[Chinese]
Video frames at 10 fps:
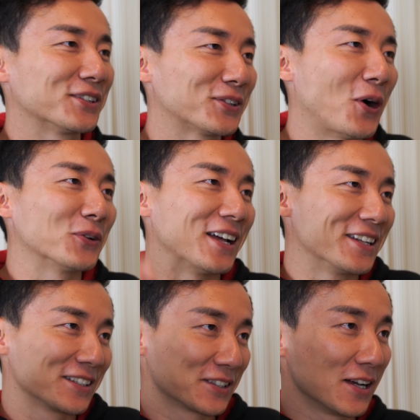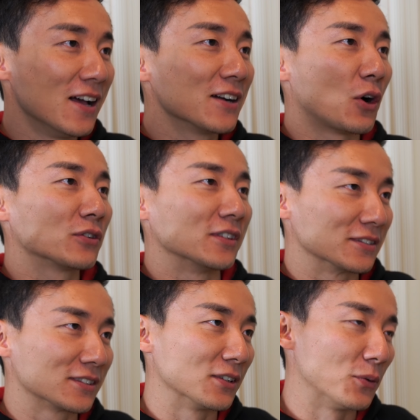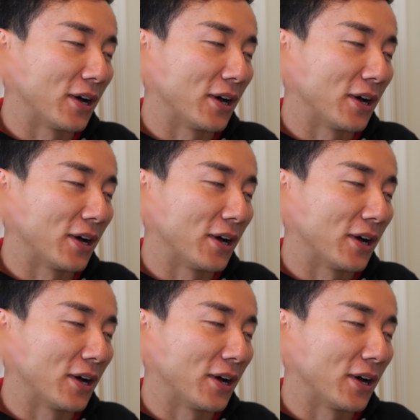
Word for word: 都到达那高层次了。